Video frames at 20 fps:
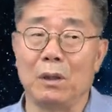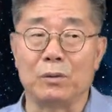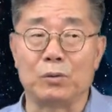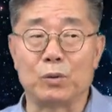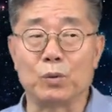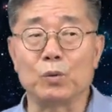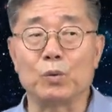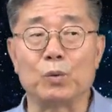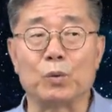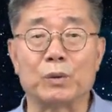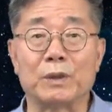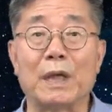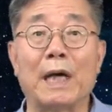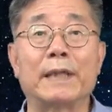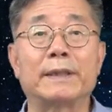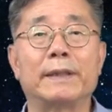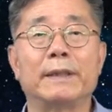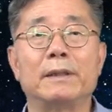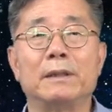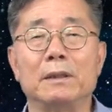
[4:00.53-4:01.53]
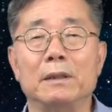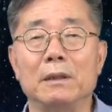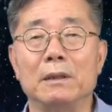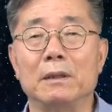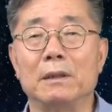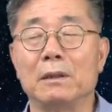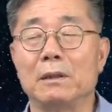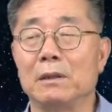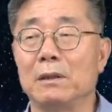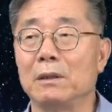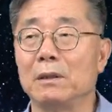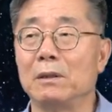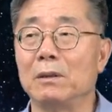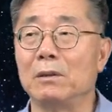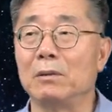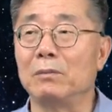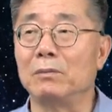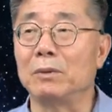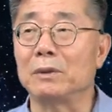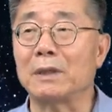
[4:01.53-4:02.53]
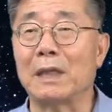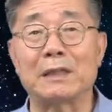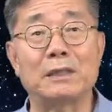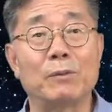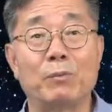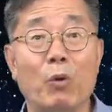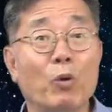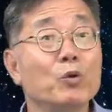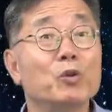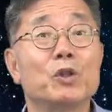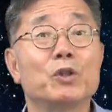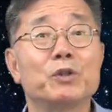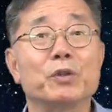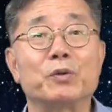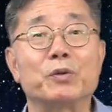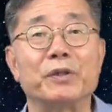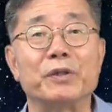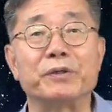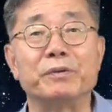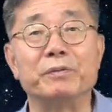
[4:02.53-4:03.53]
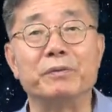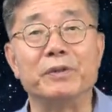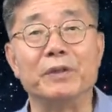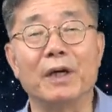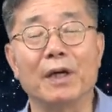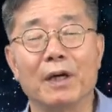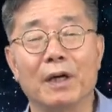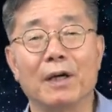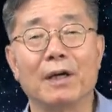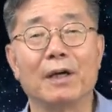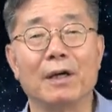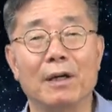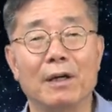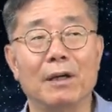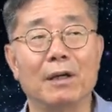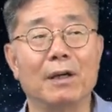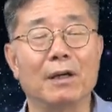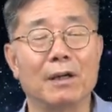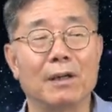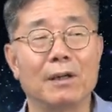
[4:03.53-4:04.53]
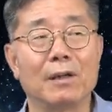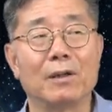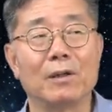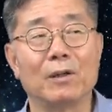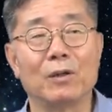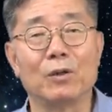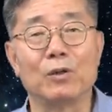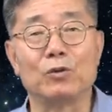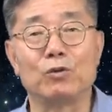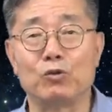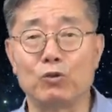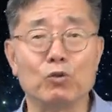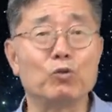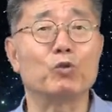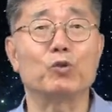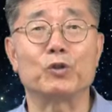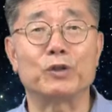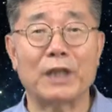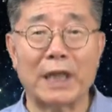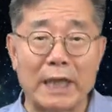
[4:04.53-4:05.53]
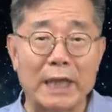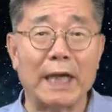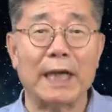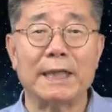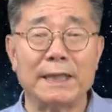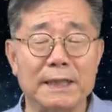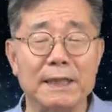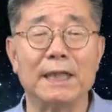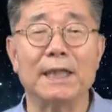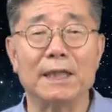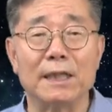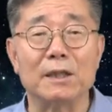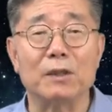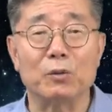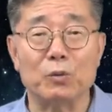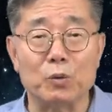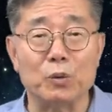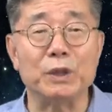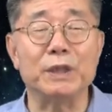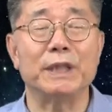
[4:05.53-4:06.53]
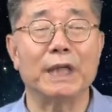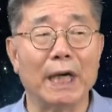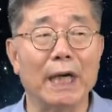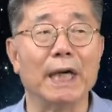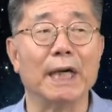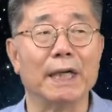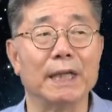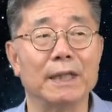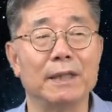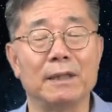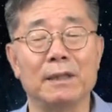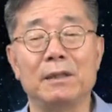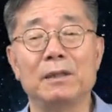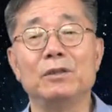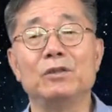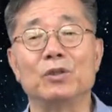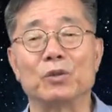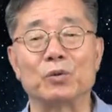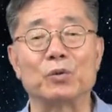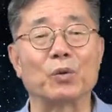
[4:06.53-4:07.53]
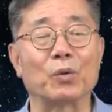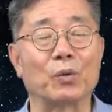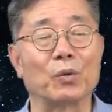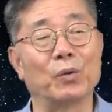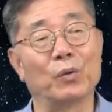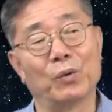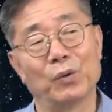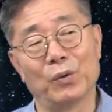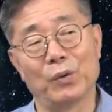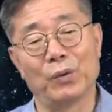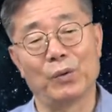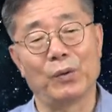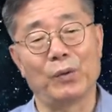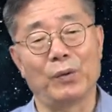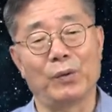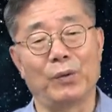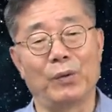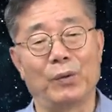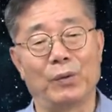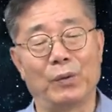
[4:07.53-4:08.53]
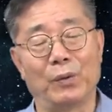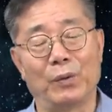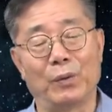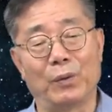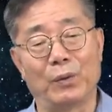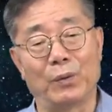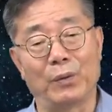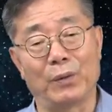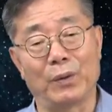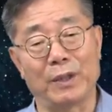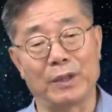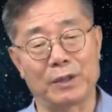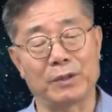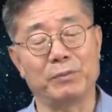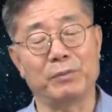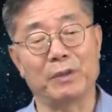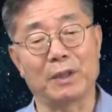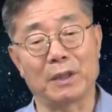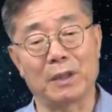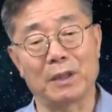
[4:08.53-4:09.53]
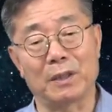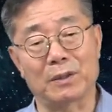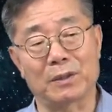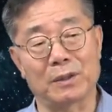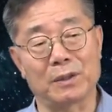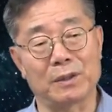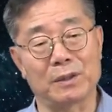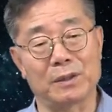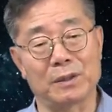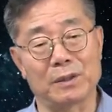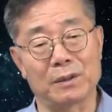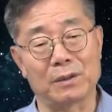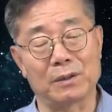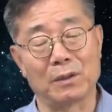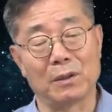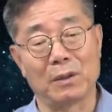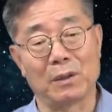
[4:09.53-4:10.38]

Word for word: 중국 사대를 사실 본격적으로 했습니다. 아, 중국을 따라가는 게 우리다 이런 정도로 어, 했습니다. 그래서 그